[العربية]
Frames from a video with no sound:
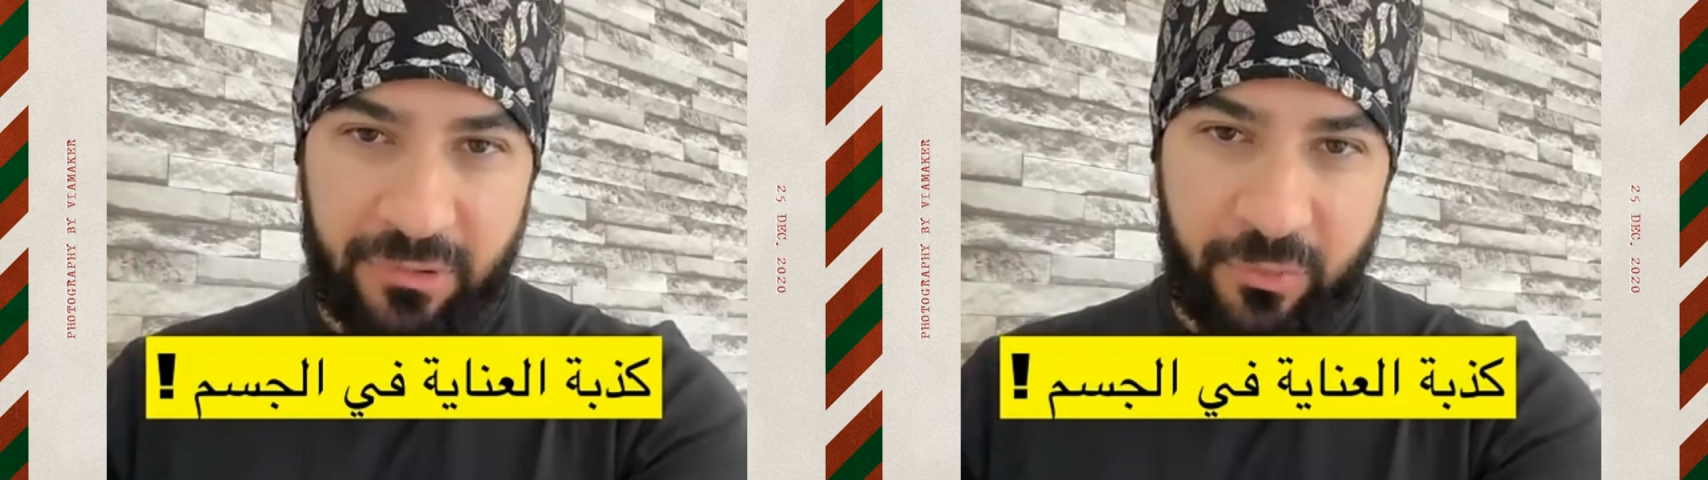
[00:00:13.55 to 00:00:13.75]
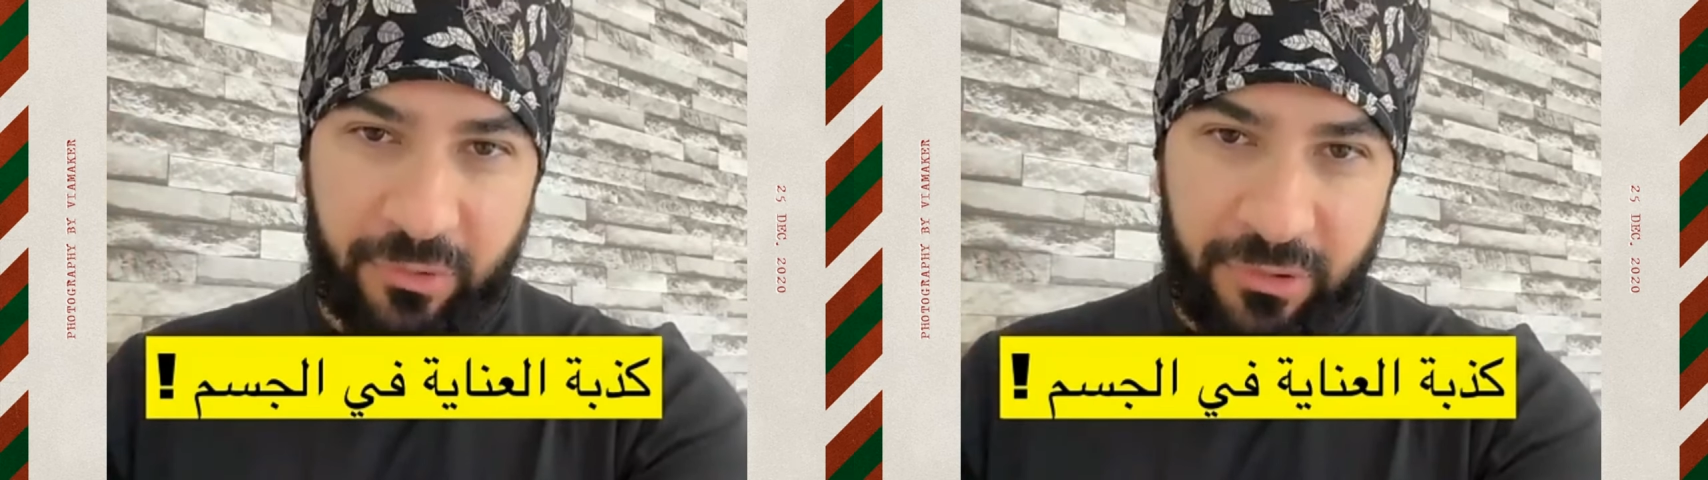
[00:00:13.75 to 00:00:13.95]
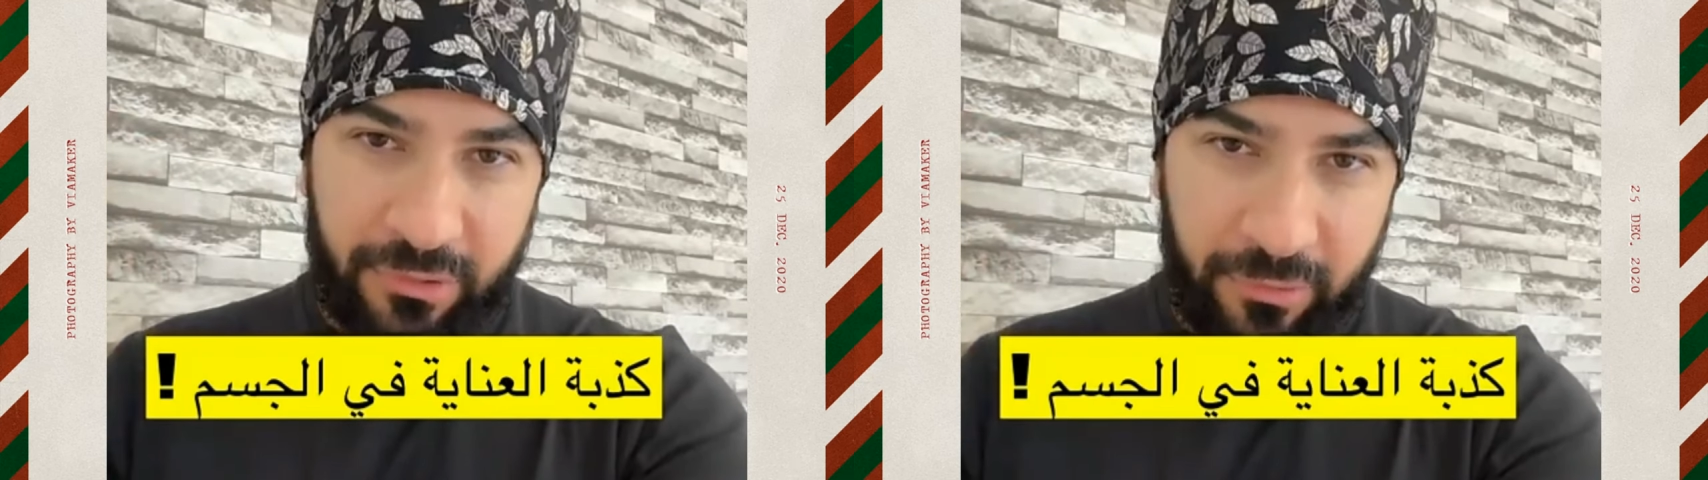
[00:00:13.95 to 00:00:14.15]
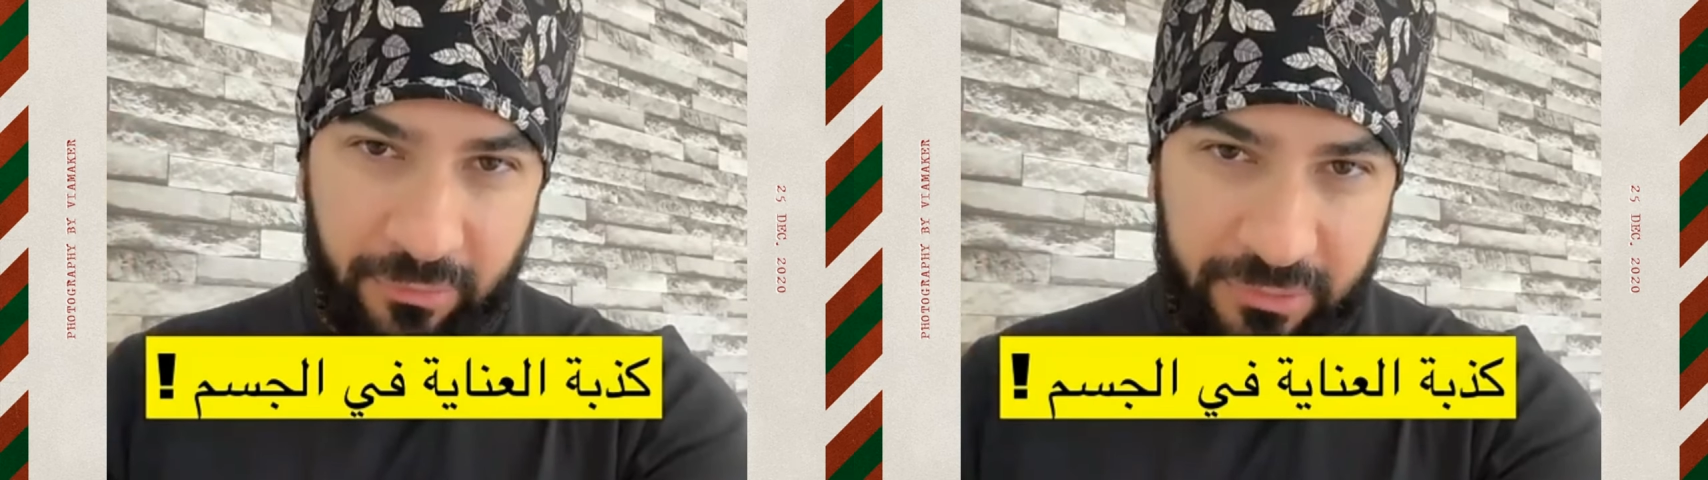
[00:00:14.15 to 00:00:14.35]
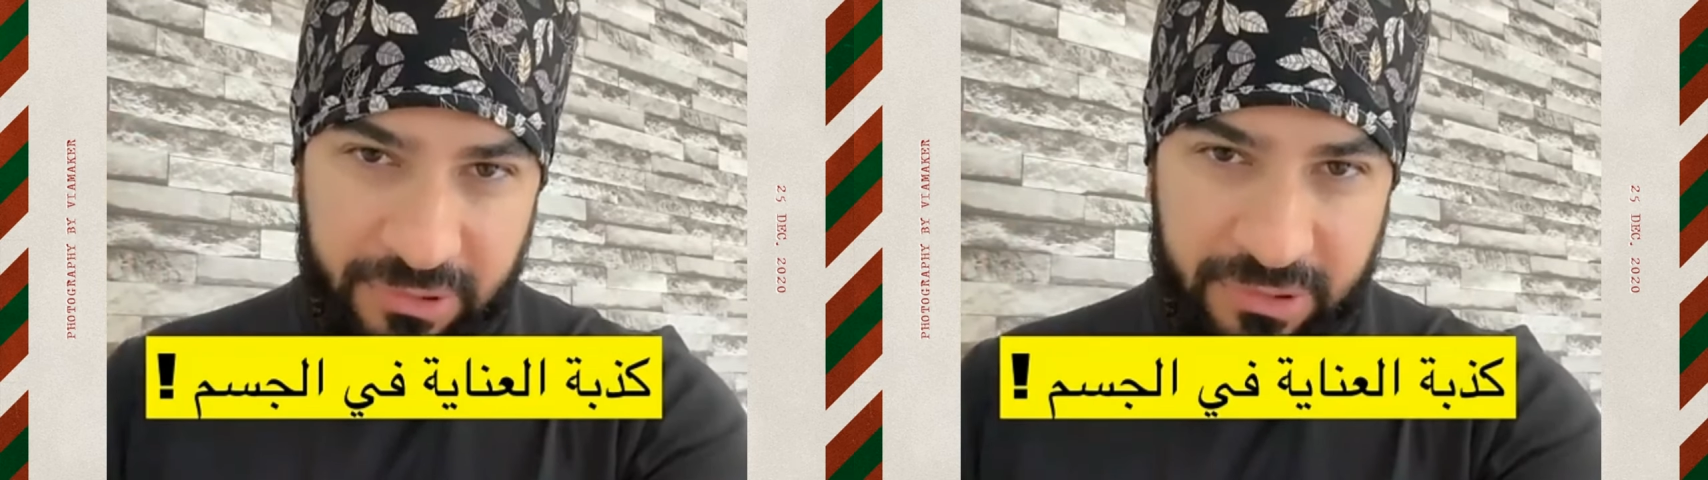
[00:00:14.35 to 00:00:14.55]
لتوحيد
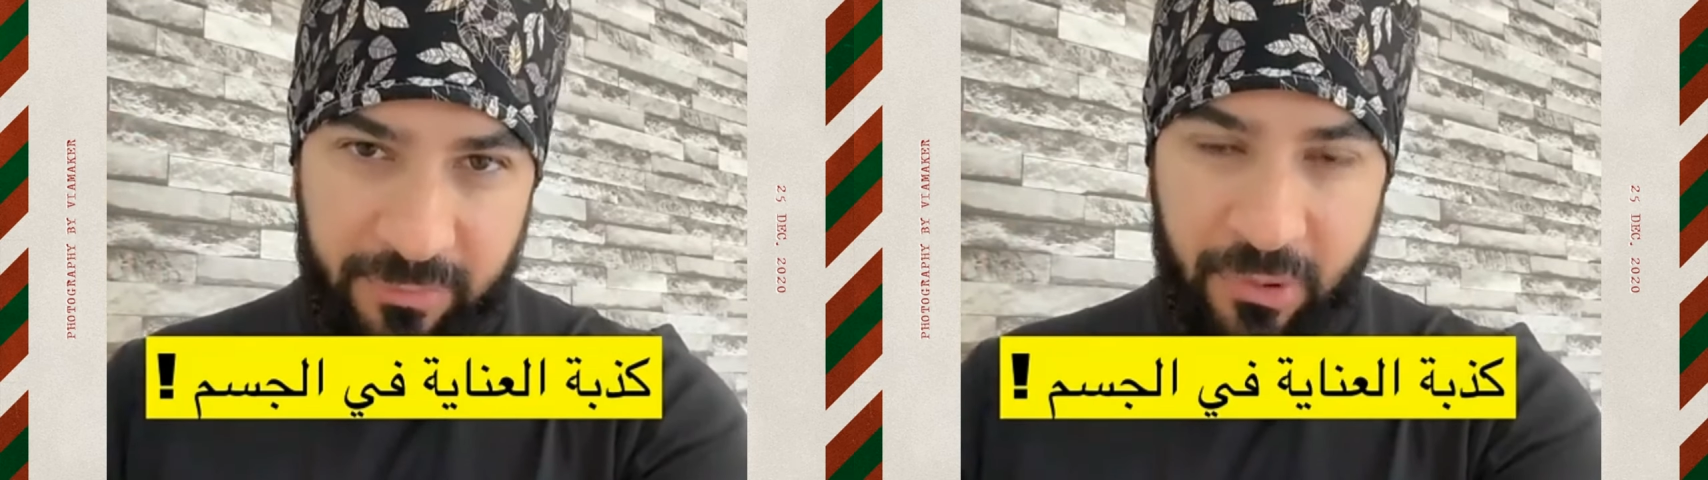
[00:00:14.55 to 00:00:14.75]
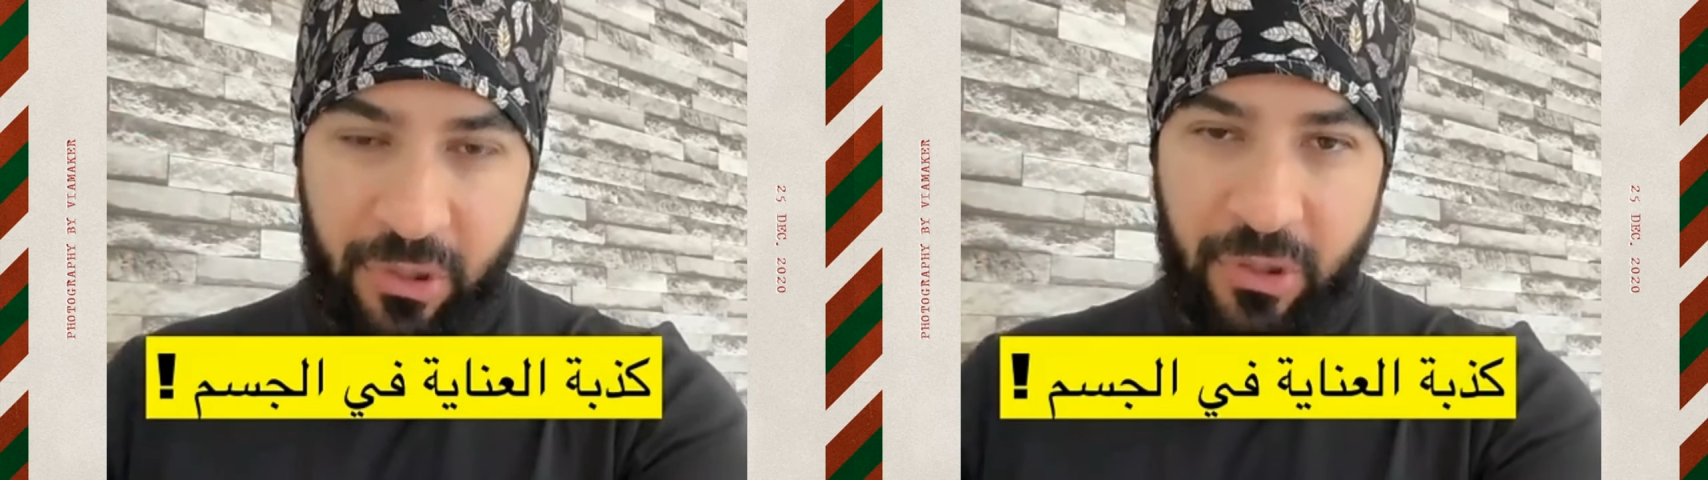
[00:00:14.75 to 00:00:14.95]
لون الجسم